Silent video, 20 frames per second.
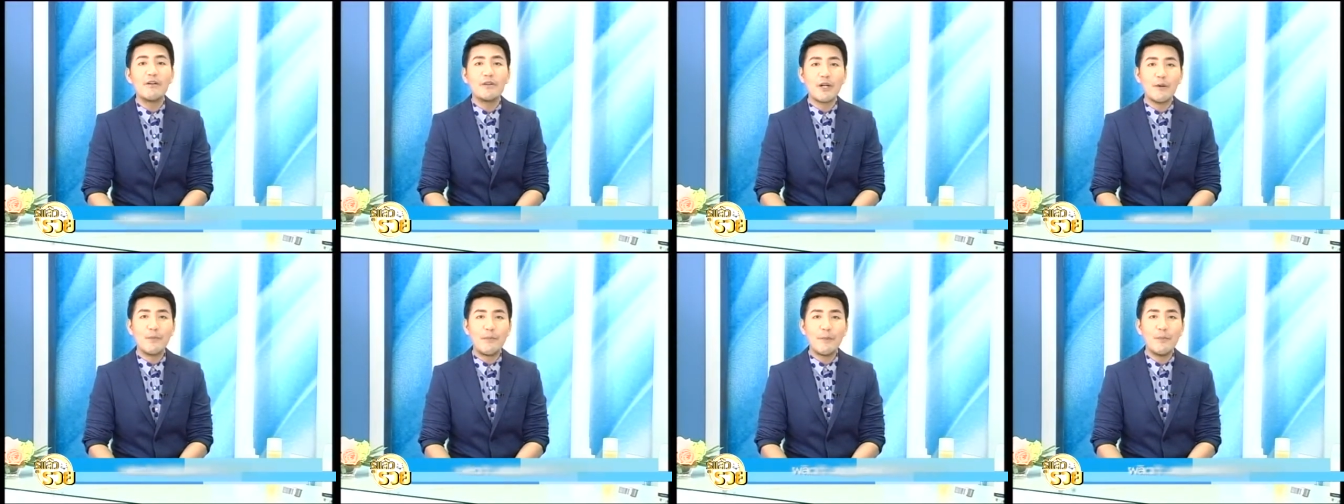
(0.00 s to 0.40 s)

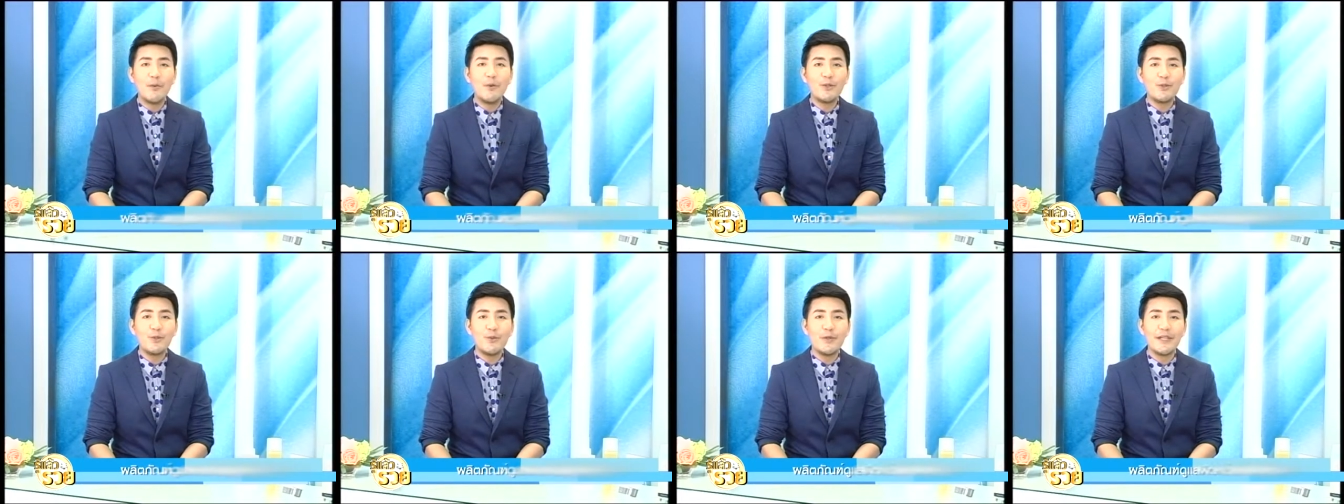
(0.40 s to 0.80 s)
เรามาพู
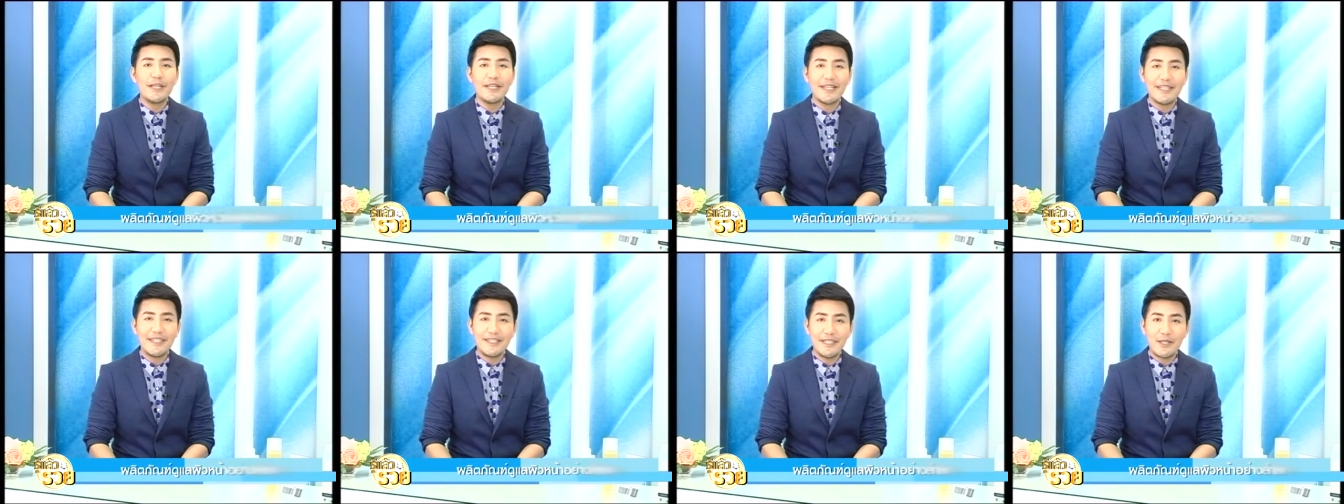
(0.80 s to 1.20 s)
ดคุย
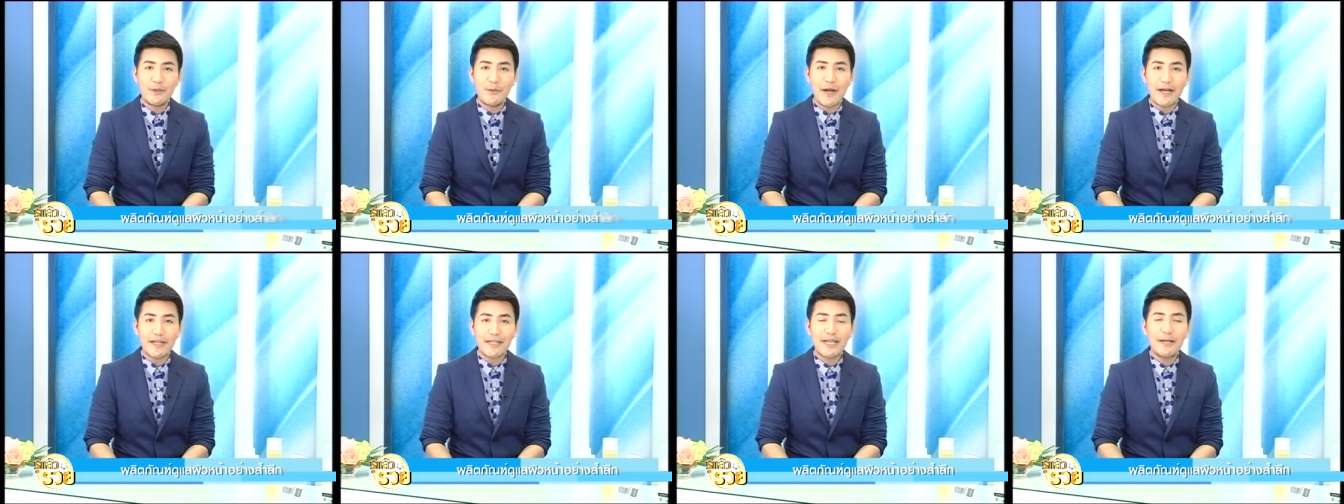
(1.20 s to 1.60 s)
กันเลยดีก
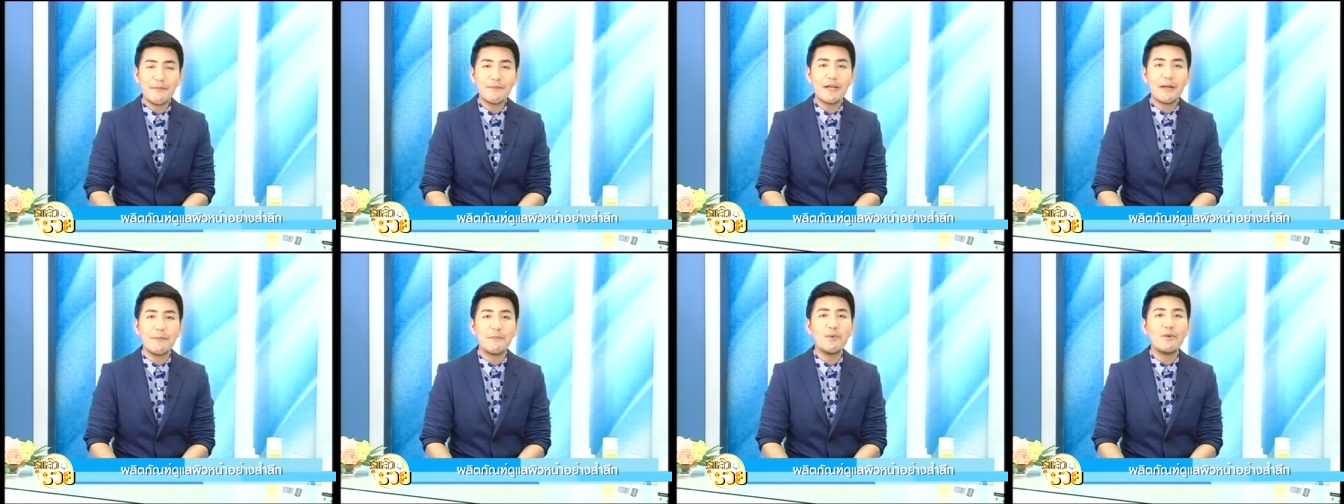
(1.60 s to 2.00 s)
ว่าครับ
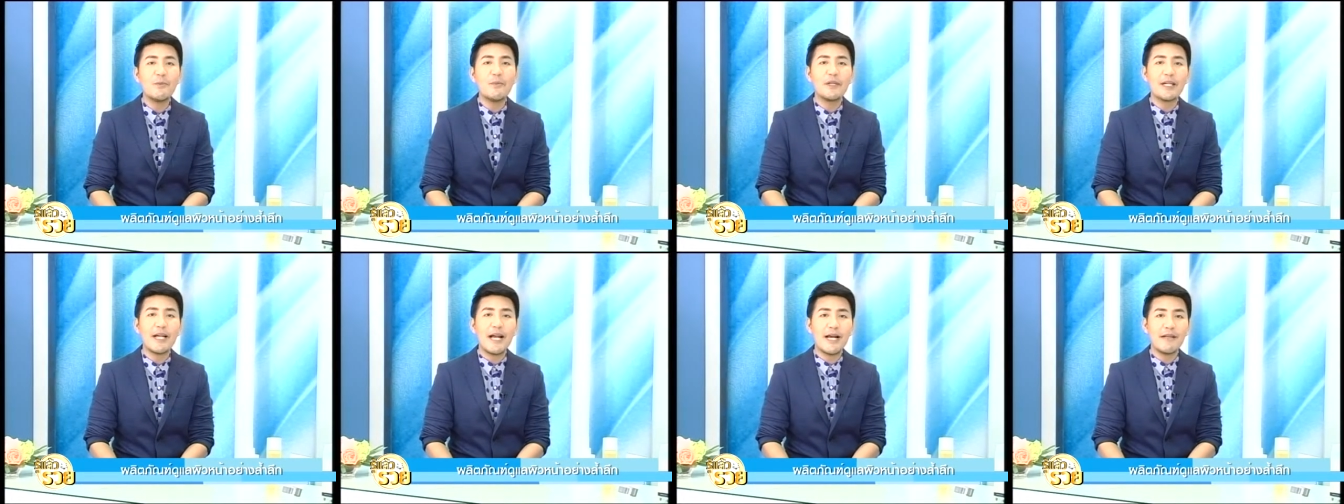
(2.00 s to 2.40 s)
กับผู้
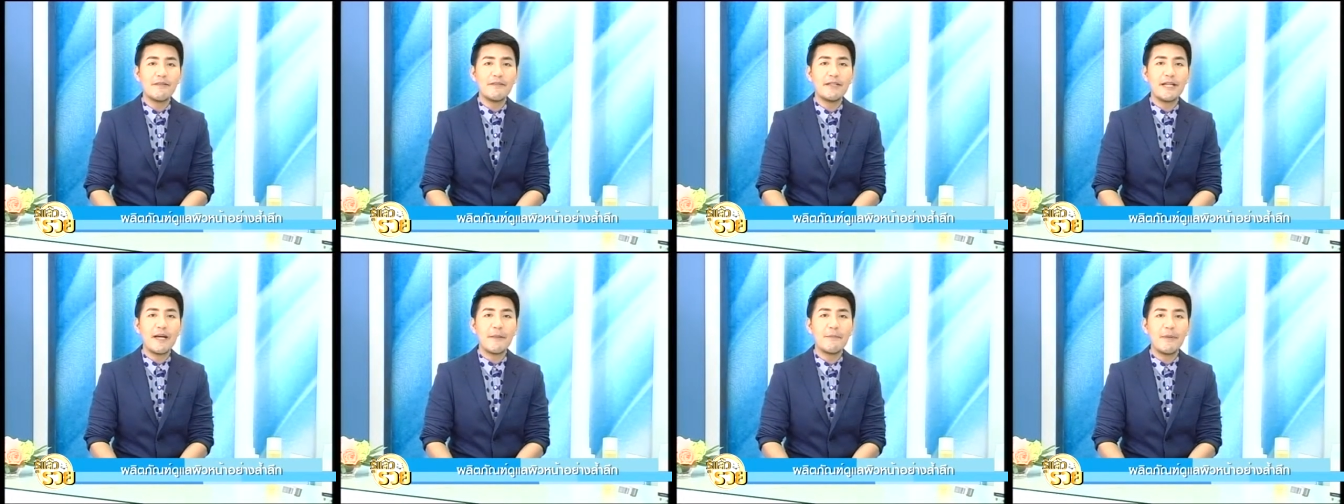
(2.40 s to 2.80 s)
บริหาร
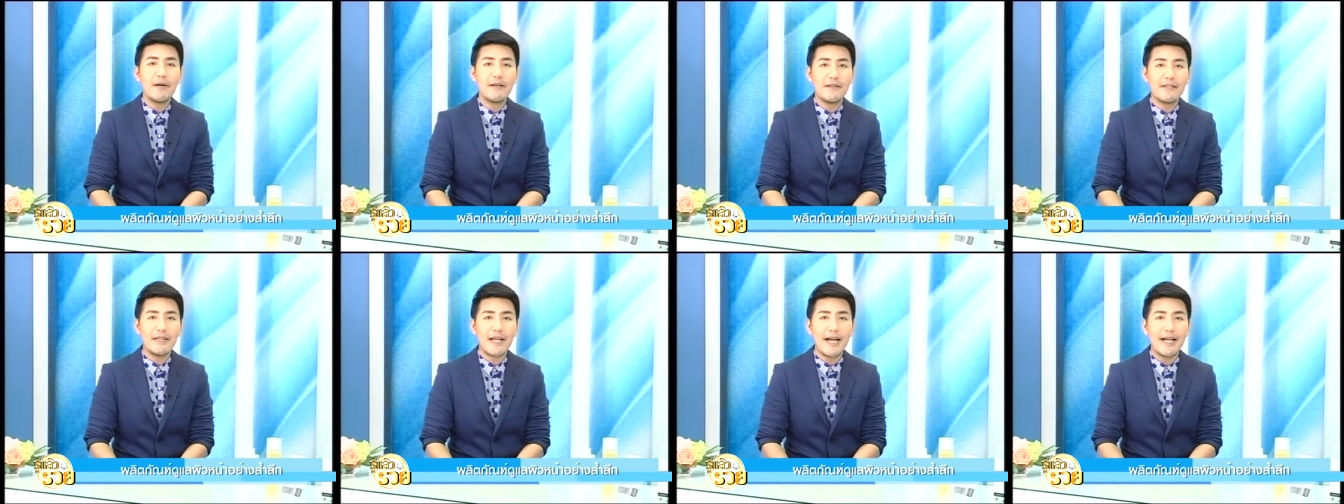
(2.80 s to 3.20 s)
ระดับ
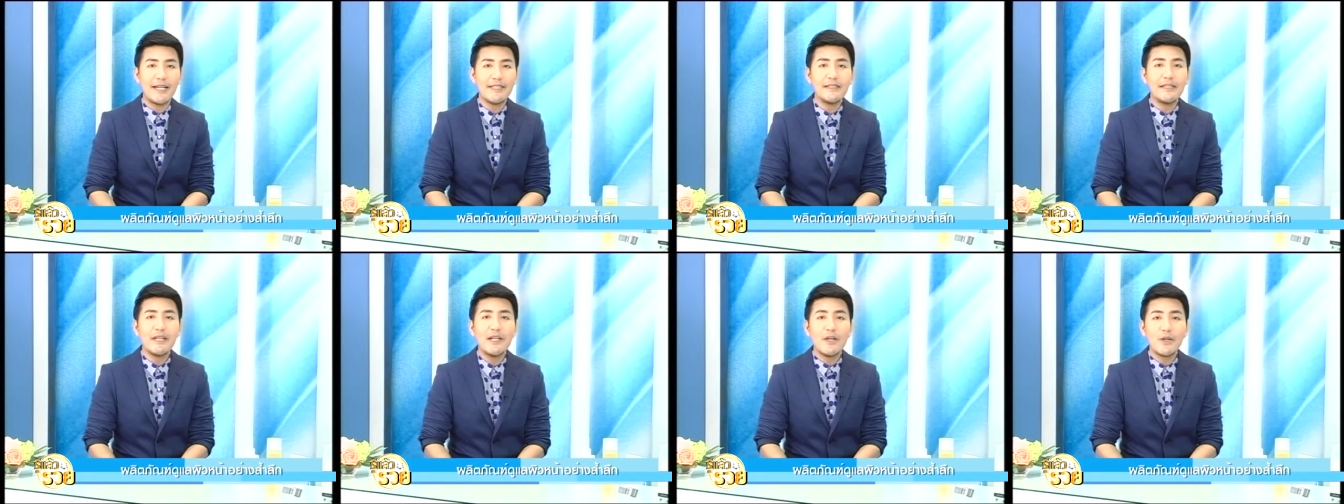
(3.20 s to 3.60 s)

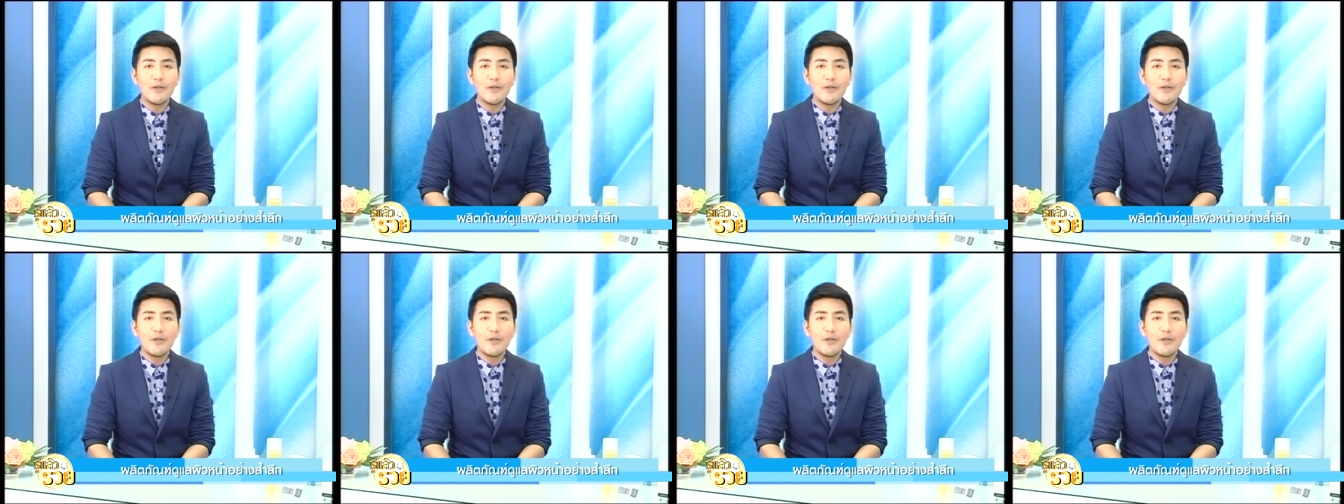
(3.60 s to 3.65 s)
Paradise